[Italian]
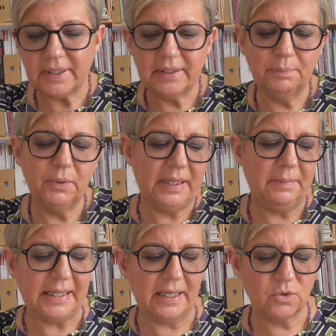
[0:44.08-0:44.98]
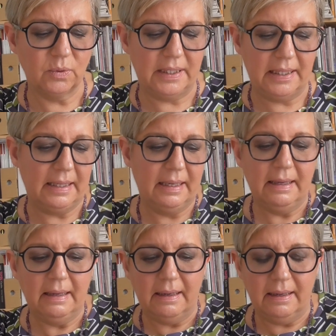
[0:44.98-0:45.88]
di polemiche su chi
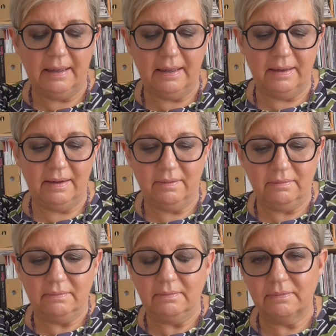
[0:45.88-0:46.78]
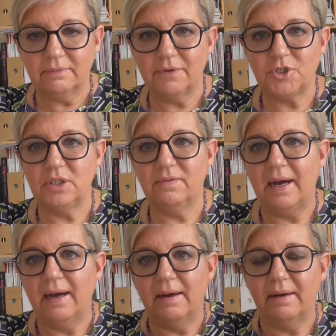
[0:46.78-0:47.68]
eh,
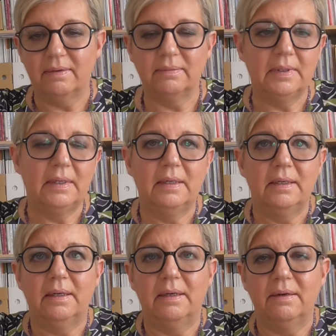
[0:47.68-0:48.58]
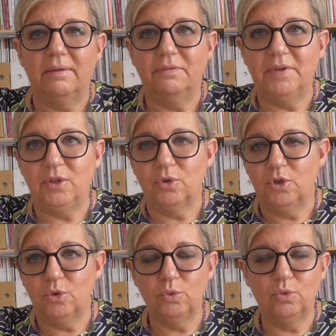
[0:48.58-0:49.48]
faceva eh, video
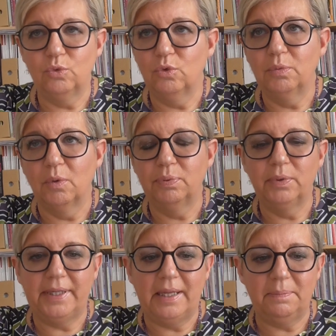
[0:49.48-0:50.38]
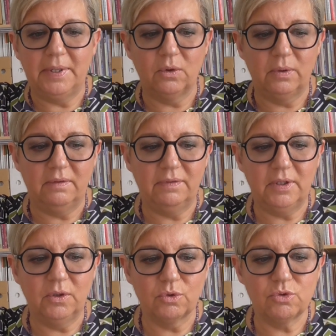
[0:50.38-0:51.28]
di YouTube oppure dei piccoli
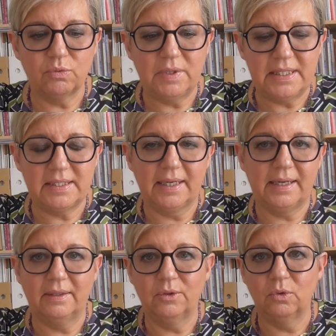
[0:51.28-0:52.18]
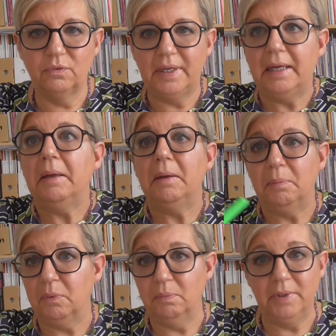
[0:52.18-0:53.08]
video su Instagram
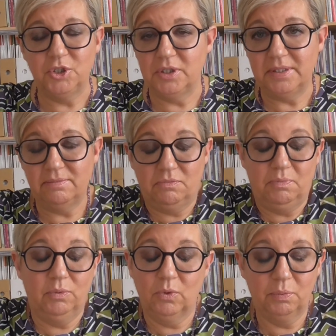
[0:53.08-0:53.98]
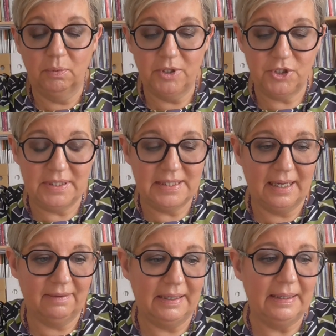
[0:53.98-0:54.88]
dove pubblici non
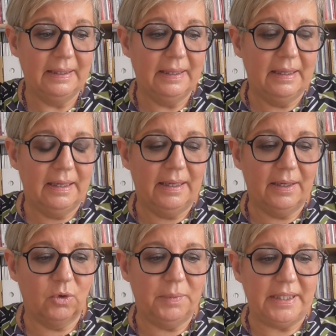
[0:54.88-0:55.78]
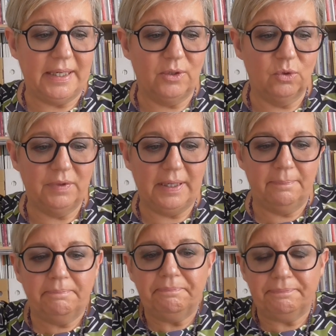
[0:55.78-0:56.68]
pubblicizzava, eh, come dire, dove...
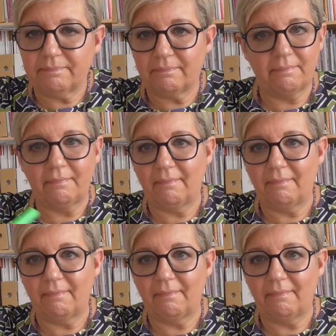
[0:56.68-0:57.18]
Mh, mm,